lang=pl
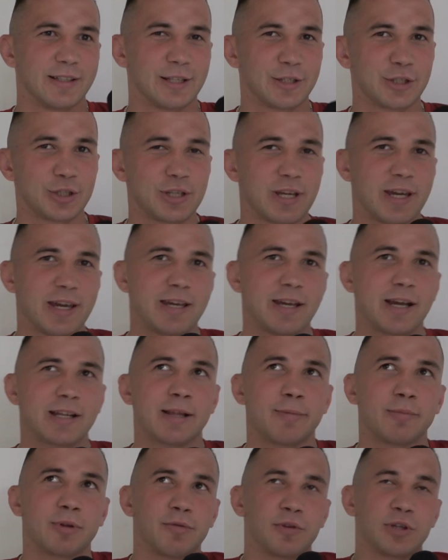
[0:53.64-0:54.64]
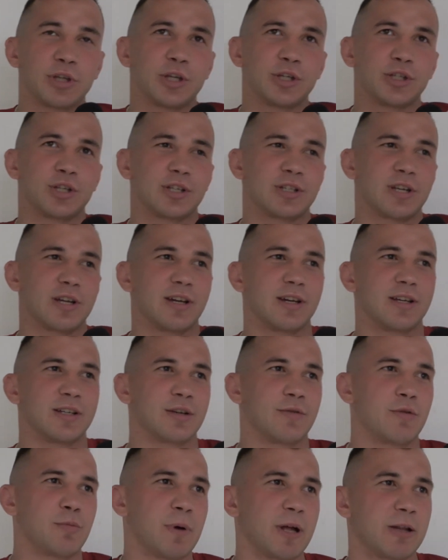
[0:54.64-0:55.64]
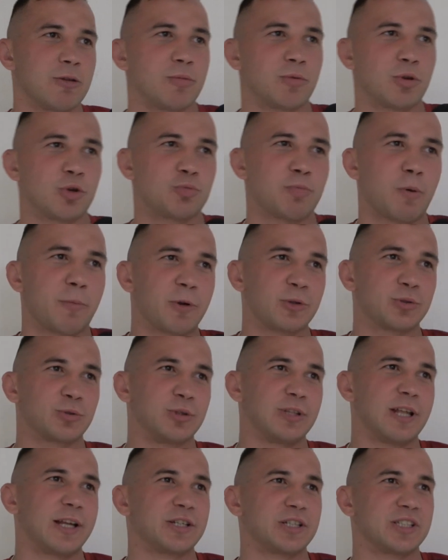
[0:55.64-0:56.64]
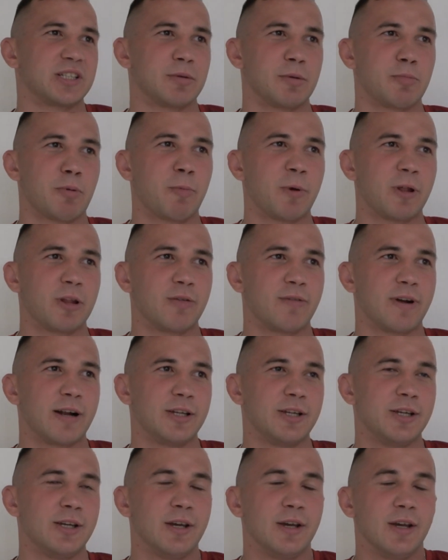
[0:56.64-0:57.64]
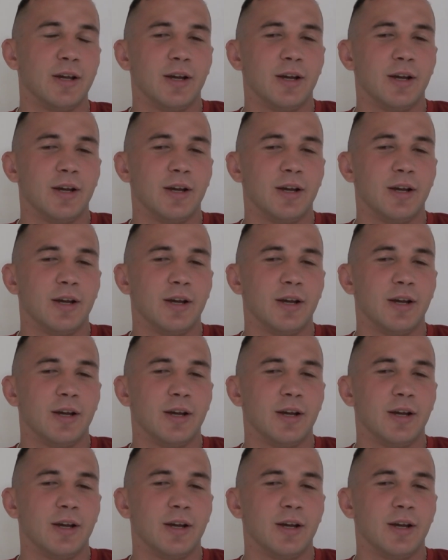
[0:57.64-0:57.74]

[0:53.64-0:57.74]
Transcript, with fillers: Znaczy nie, jak tam dowiedzieli się, że, że wypadłem, to już po prostu inaczej sobie poplanowali